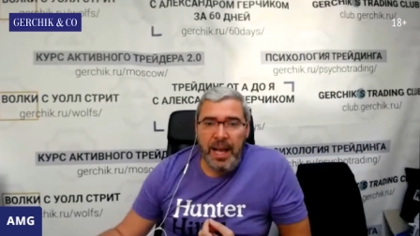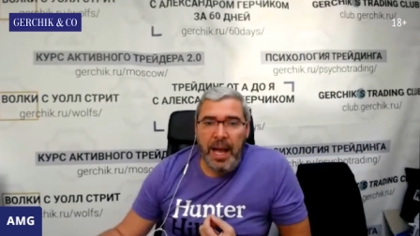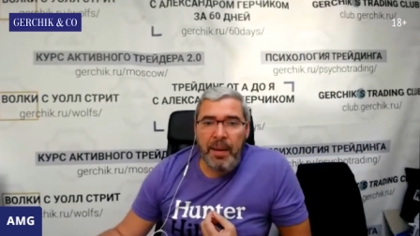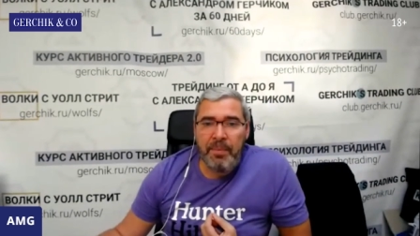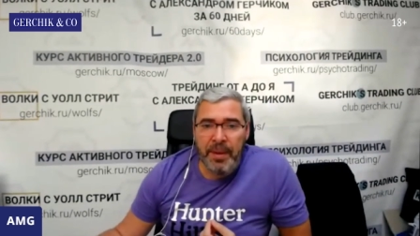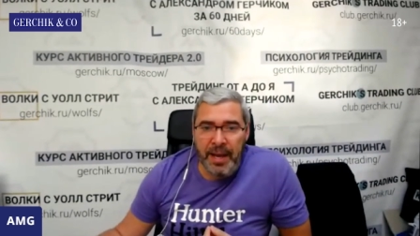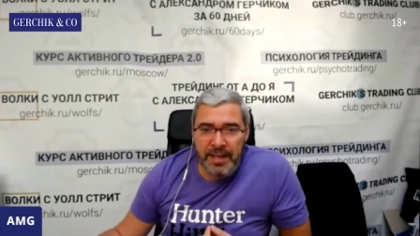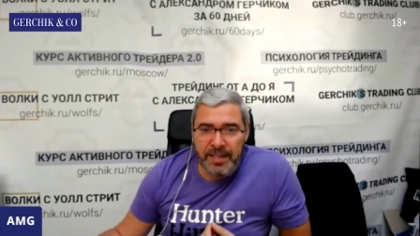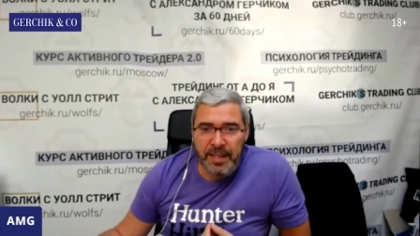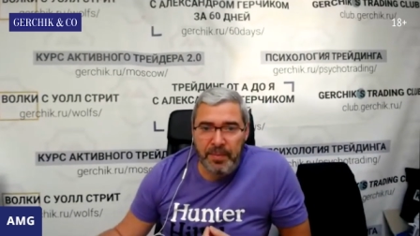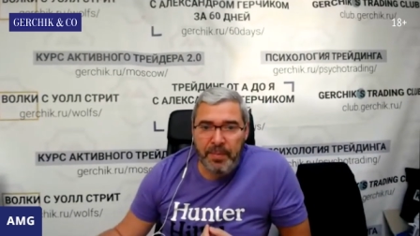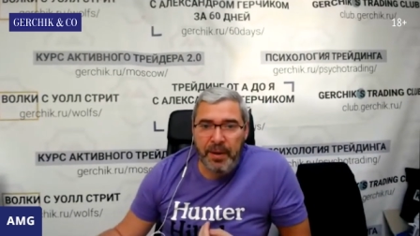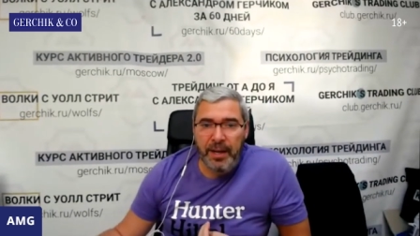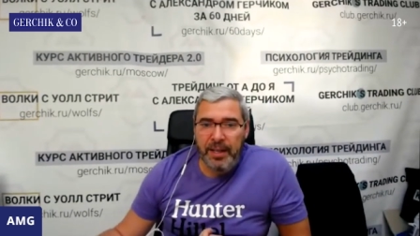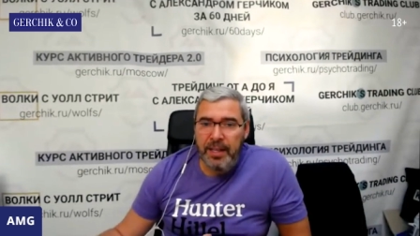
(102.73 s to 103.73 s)

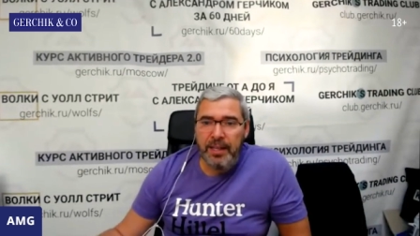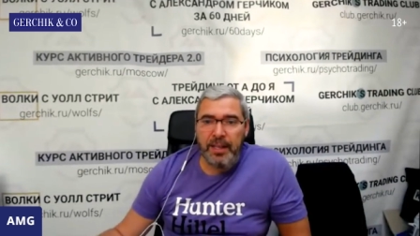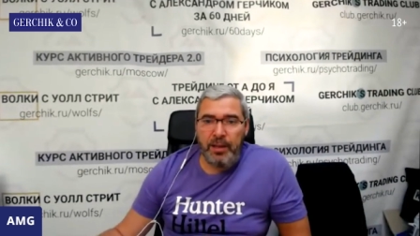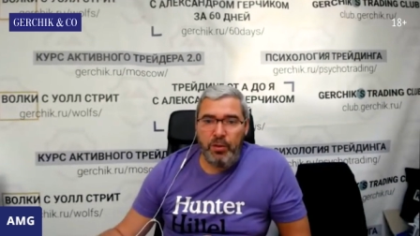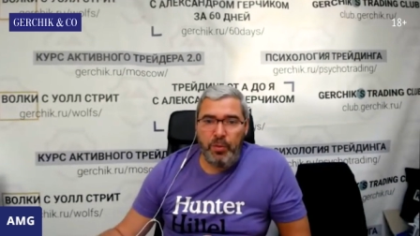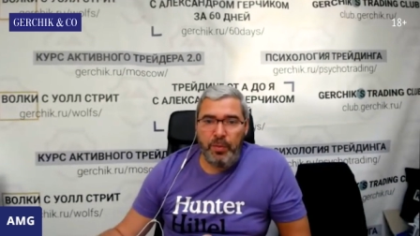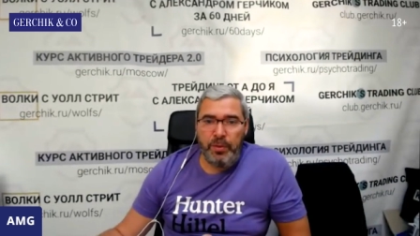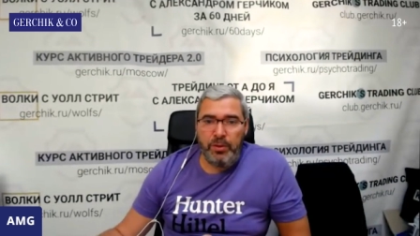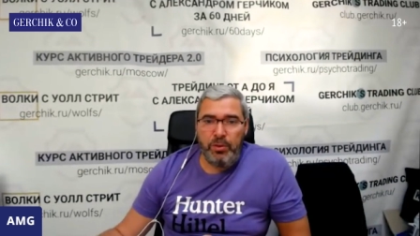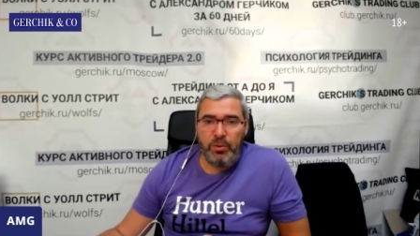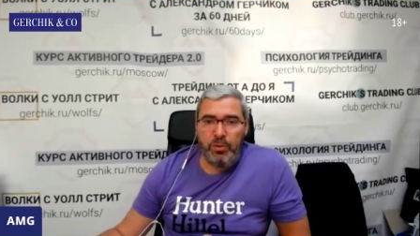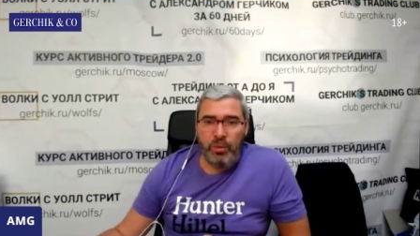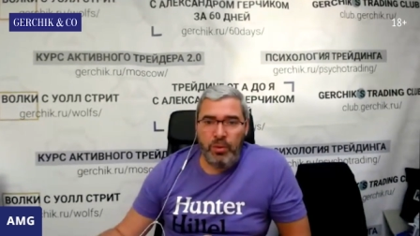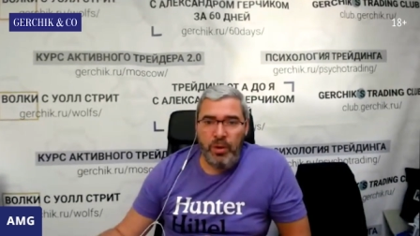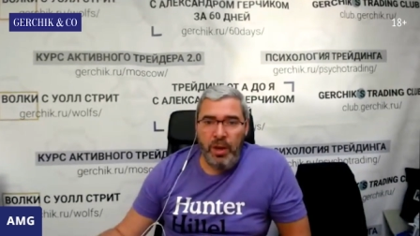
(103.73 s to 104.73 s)
обязана проходить эту
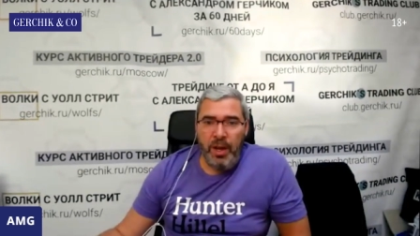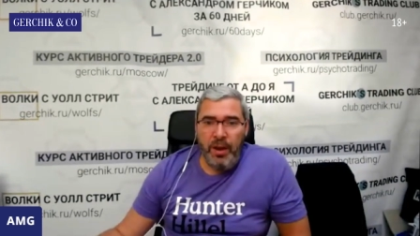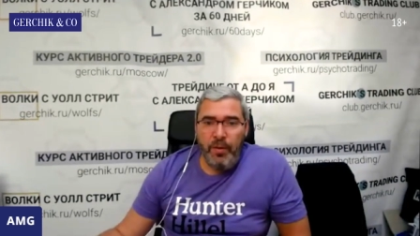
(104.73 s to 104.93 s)
процедуру.